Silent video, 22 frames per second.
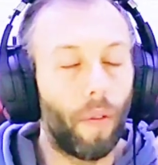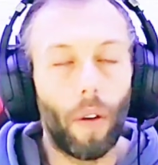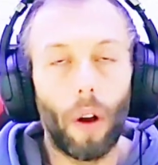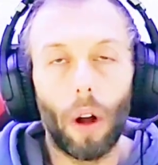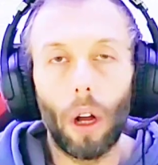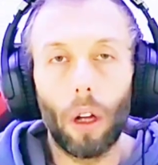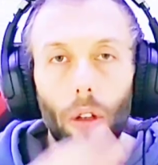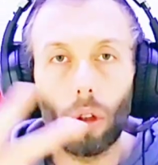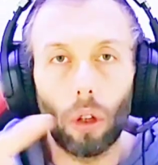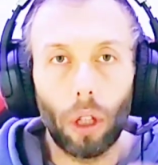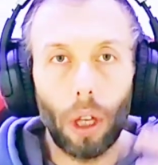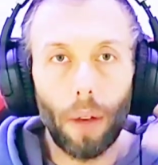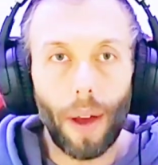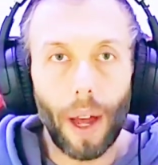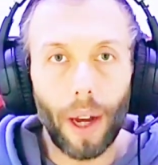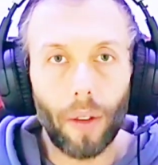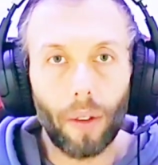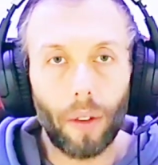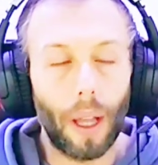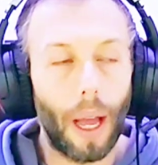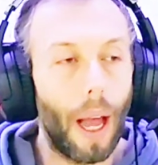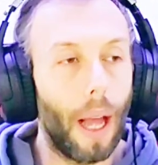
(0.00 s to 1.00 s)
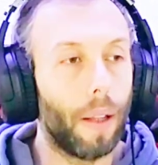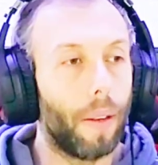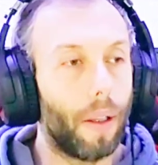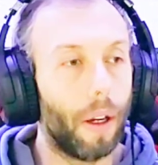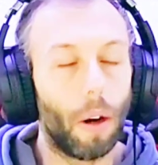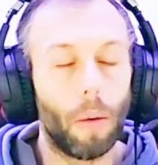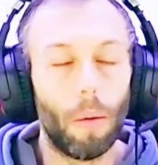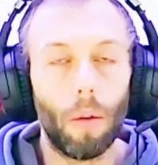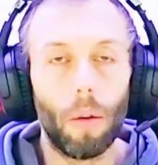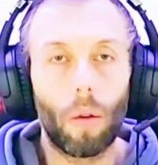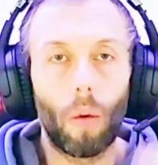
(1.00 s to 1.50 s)
foto
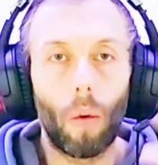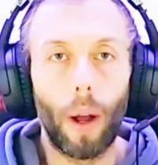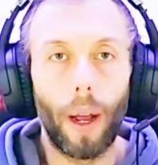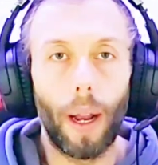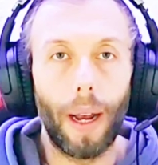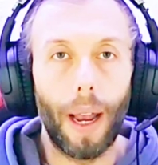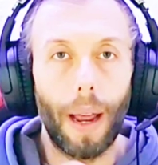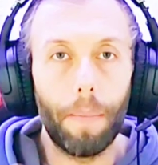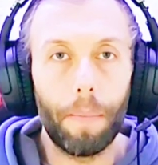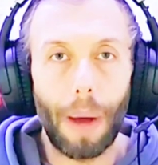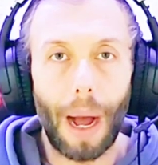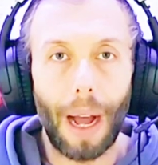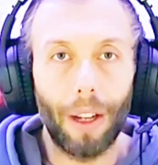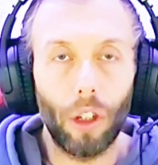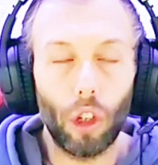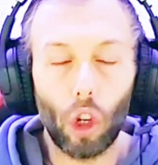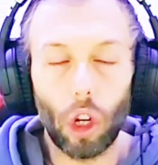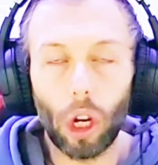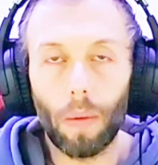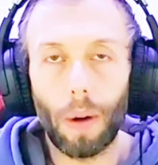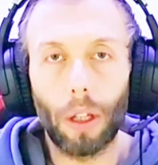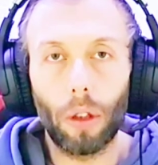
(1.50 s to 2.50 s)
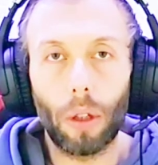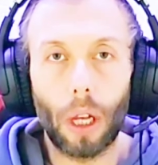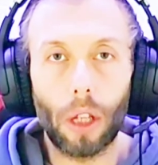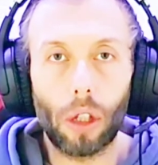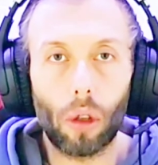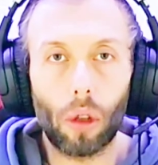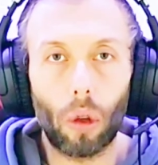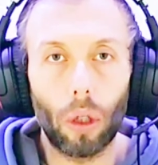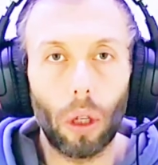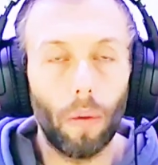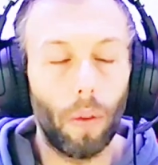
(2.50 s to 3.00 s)
divertenti, comunque le immagini quando
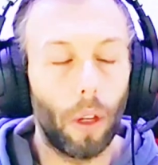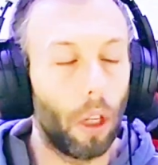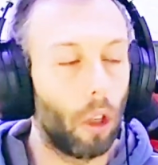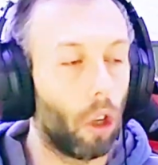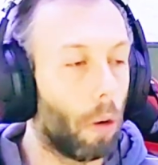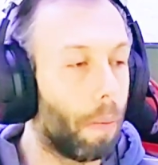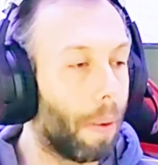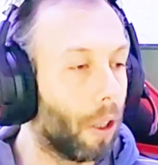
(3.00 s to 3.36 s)
escono i video,